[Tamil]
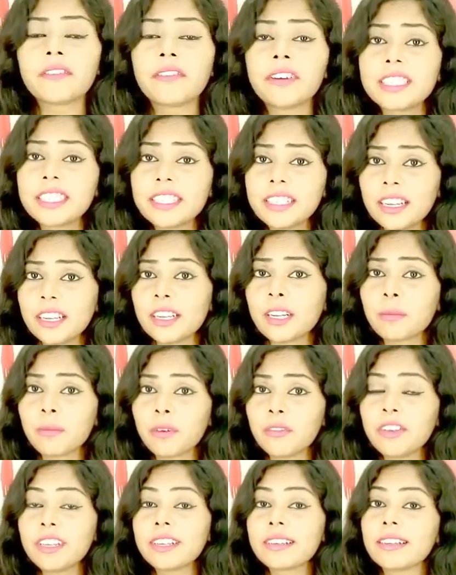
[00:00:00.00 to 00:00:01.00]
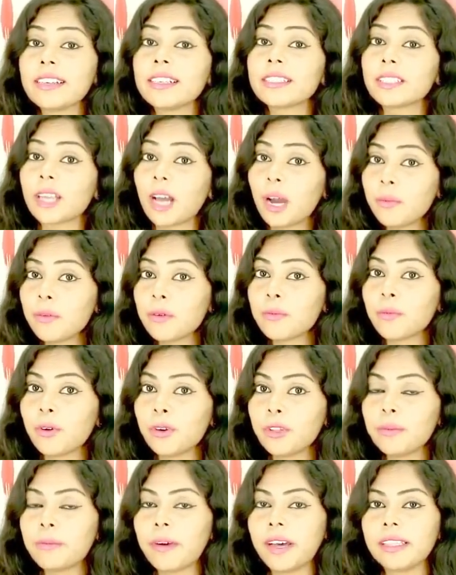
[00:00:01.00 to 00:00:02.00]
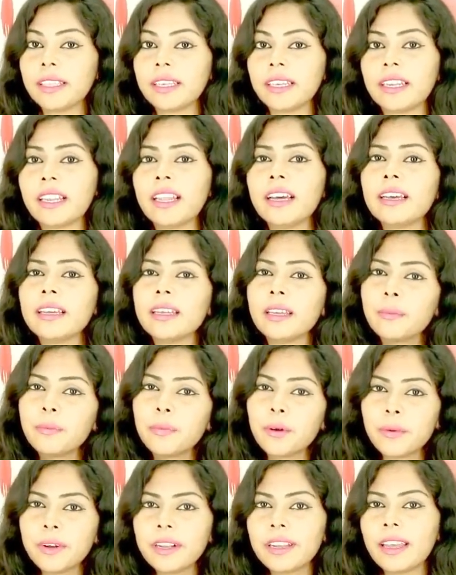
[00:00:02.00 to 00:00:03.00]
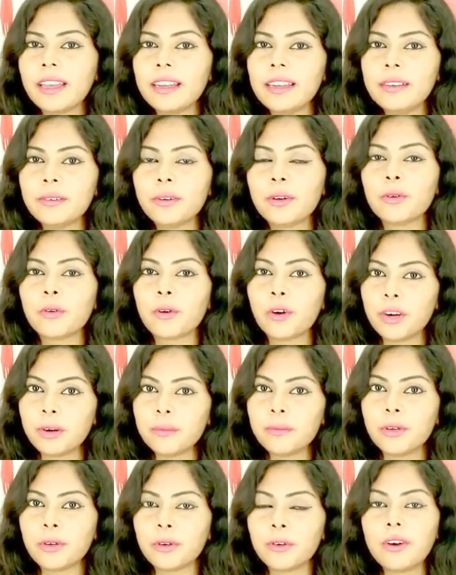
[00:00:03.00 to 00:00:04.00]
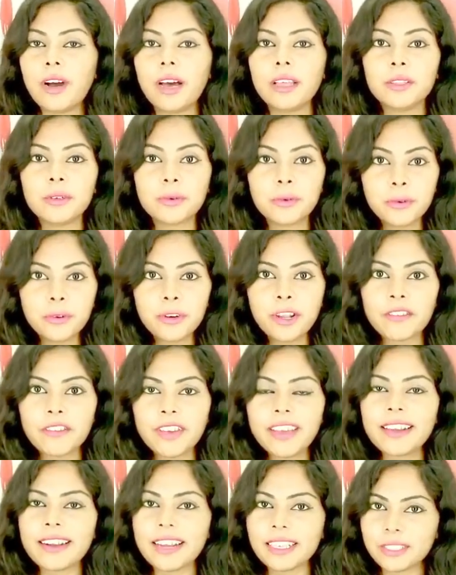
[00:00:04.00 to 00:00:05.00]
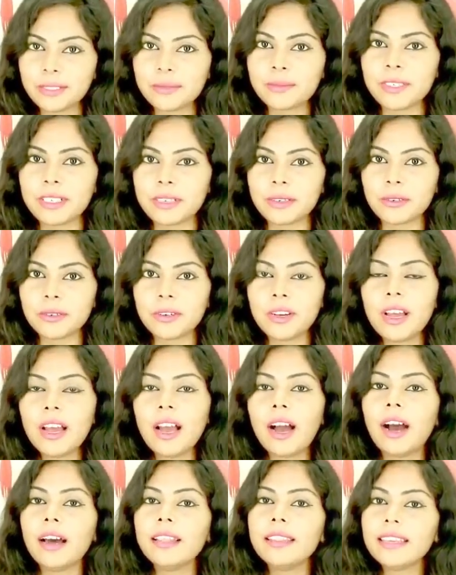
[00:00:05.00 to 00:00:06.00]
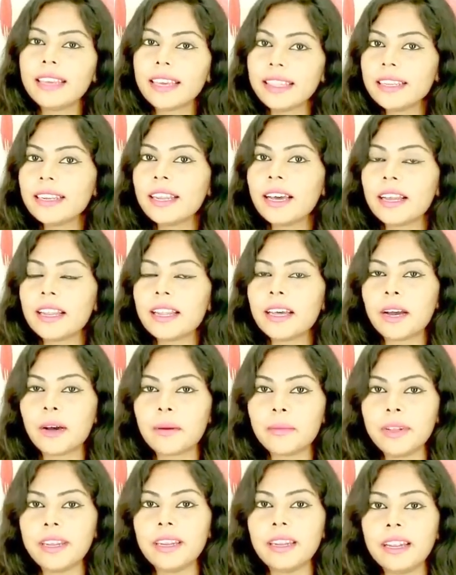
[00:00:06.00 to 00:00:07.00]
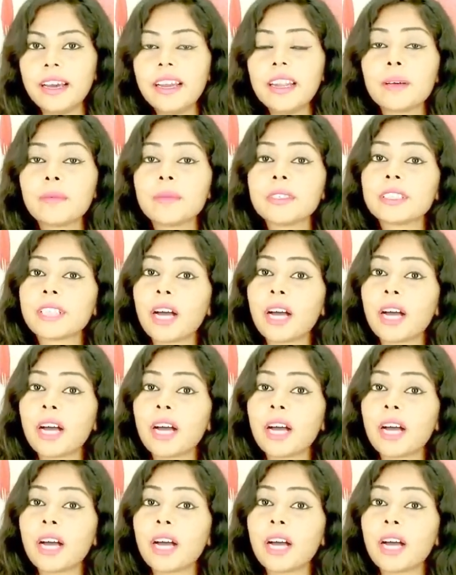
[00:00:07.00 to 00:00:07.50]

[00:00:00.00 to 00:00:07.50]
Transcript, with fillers: ஃபஸ்ட்டெல்லாம் நம்ம வீட்டில் சாப்பிடும்போது பார்த்திங்கன்னா எப்போவுமே டெய்லி ஒரு குழம்பு இருக்கும் அது கூடவே ரசம் இருக்கும் அது எதனால் அப்படின்னா நம்ம